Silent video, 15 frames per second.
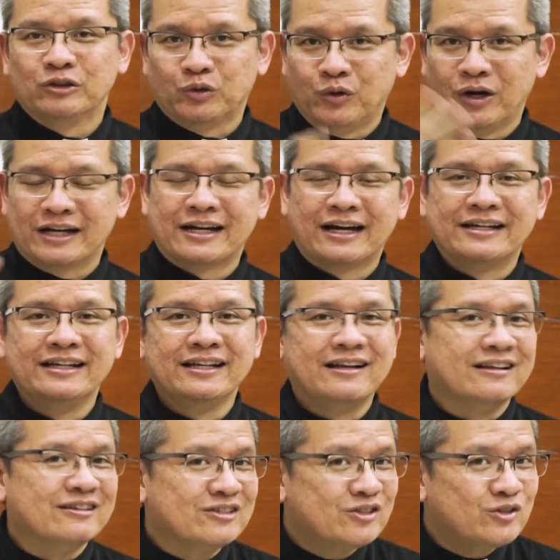Tuhan hadir
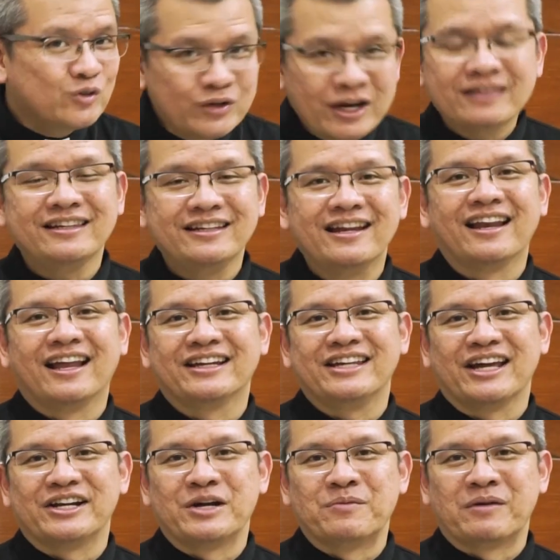dan sudah tidak
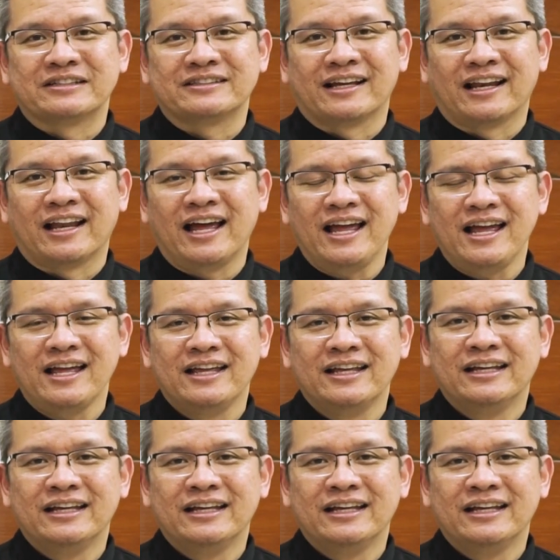lagi ada masalah.